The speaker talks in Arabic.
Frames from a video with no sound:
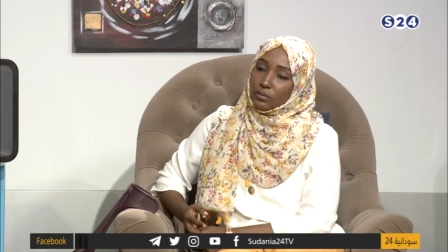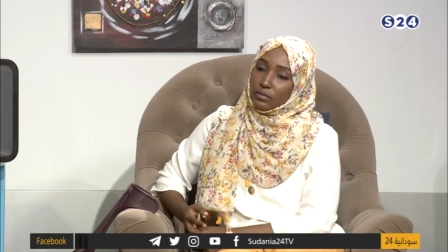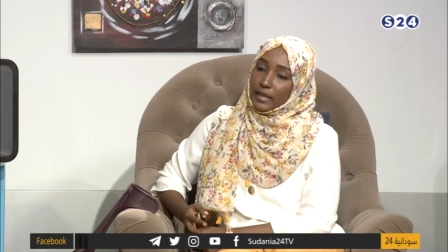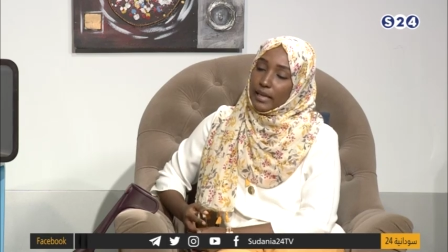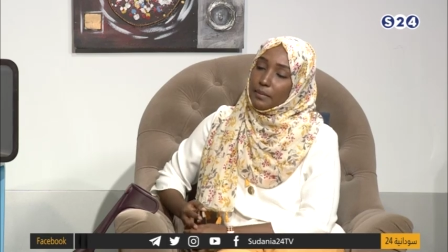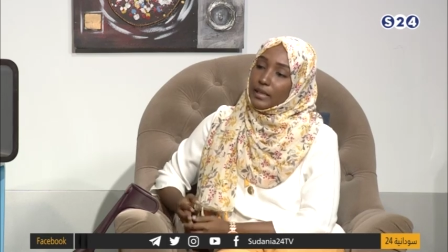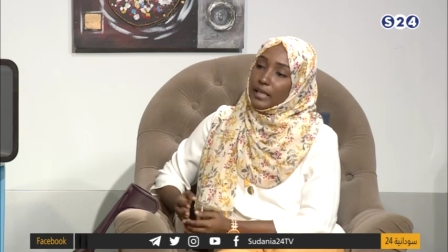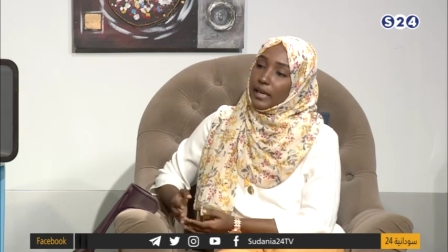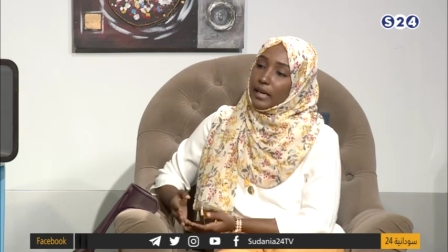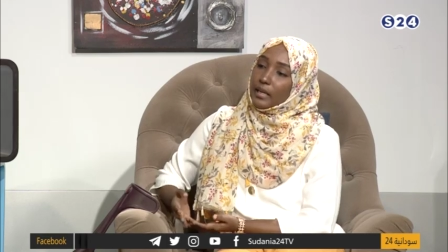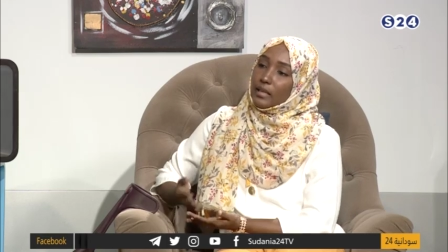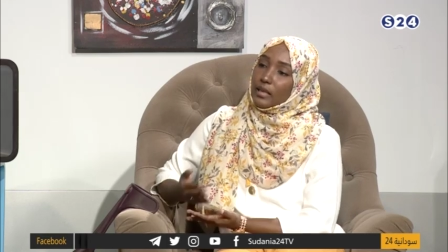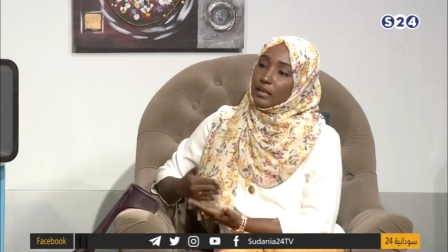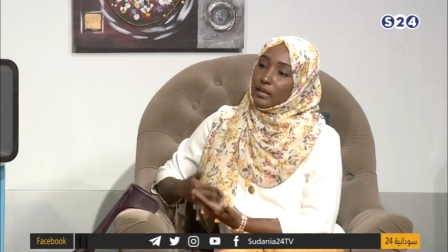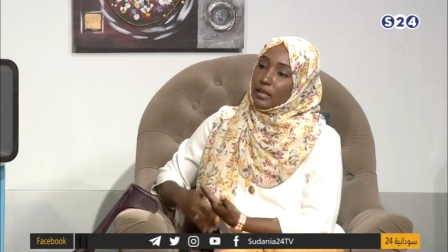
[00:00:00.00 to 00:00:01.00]
دائما
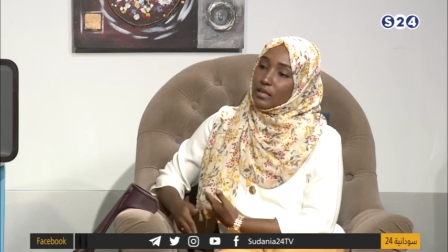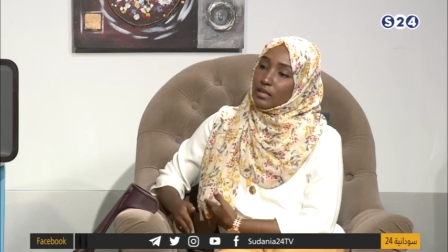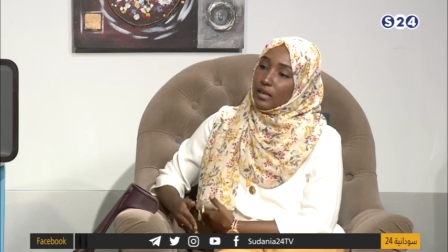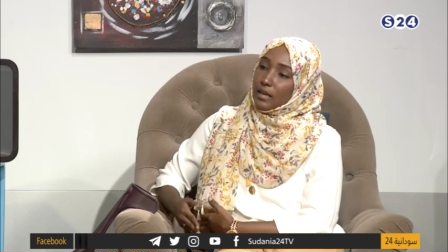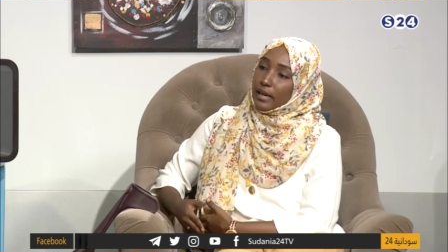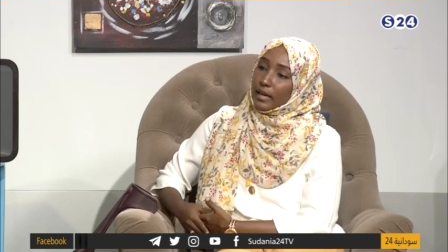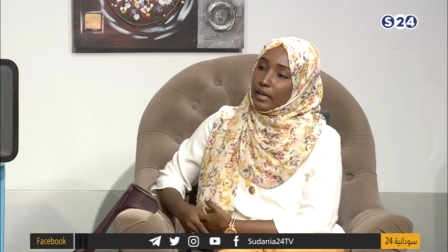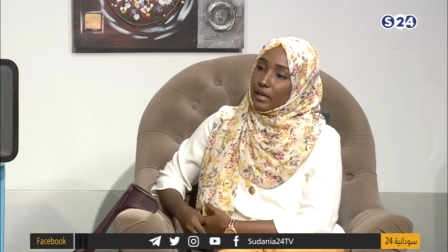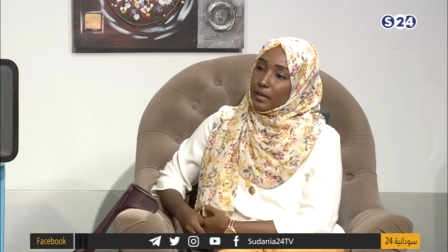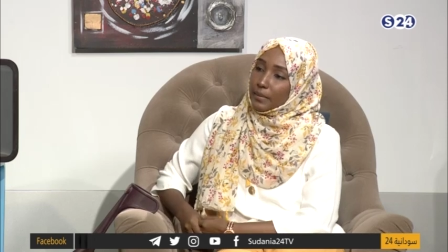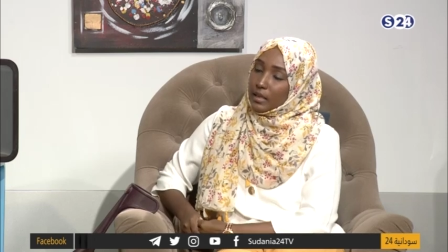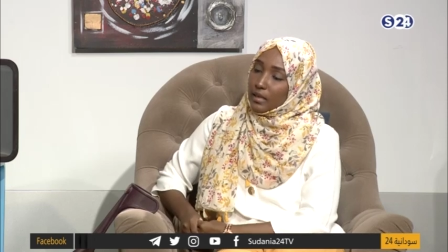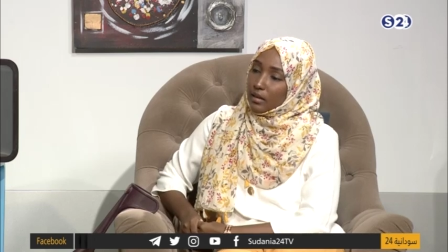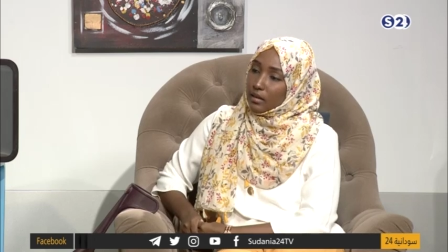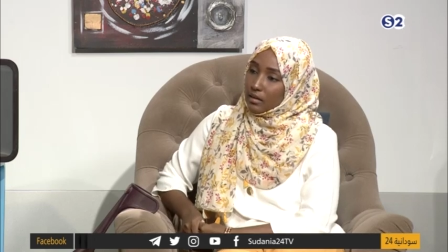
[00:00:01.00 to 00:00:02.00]
عاين للناس الاقل
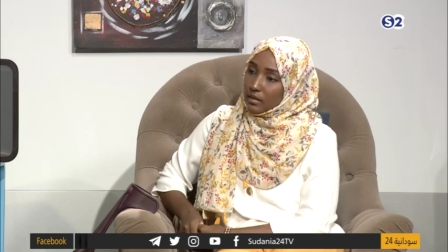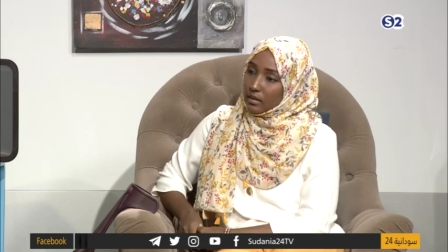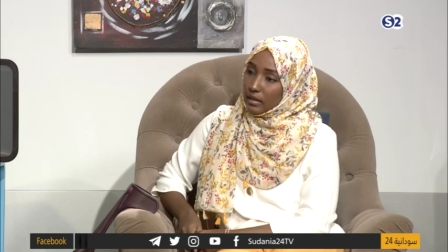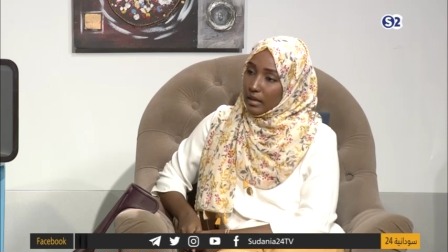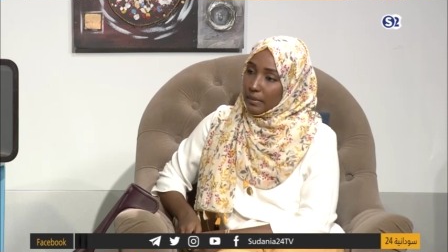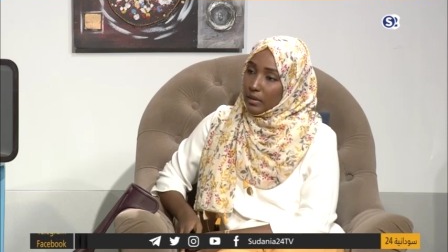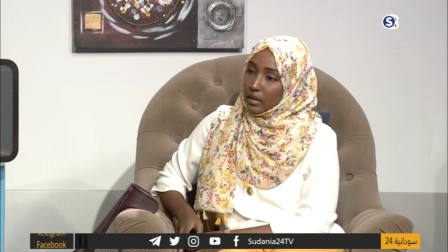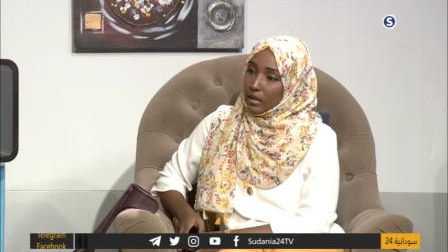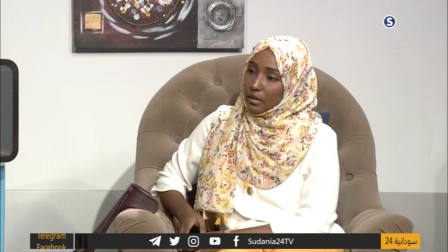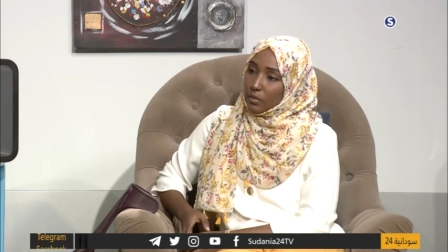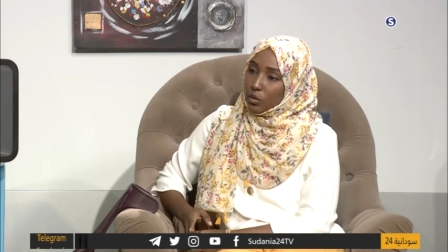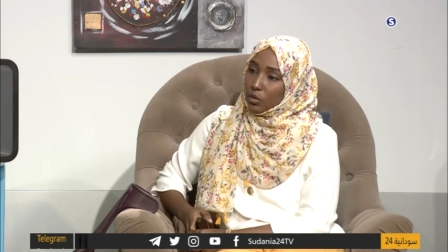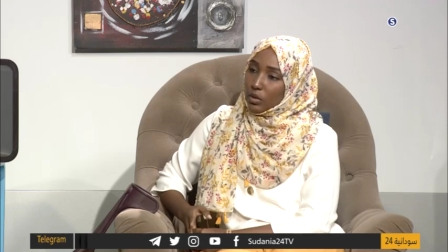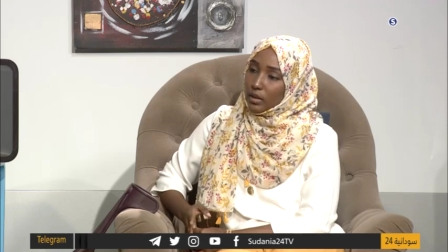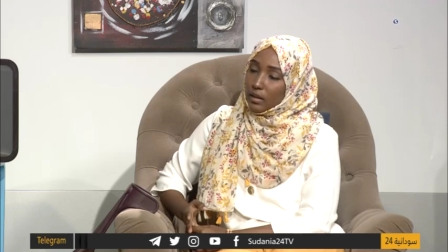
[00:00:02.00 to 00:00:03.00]
منك دائما انا
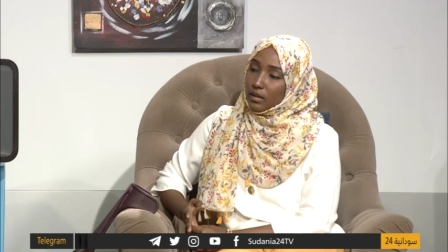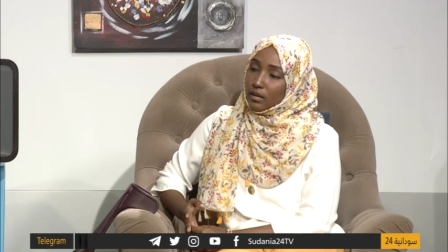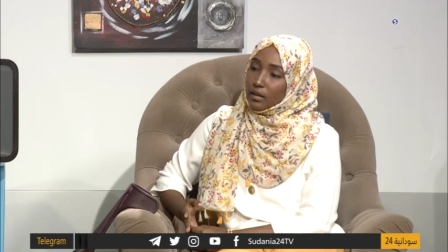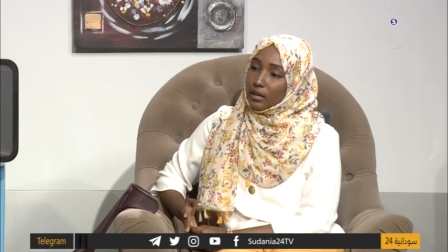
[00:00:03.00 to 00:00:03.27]
بقول كده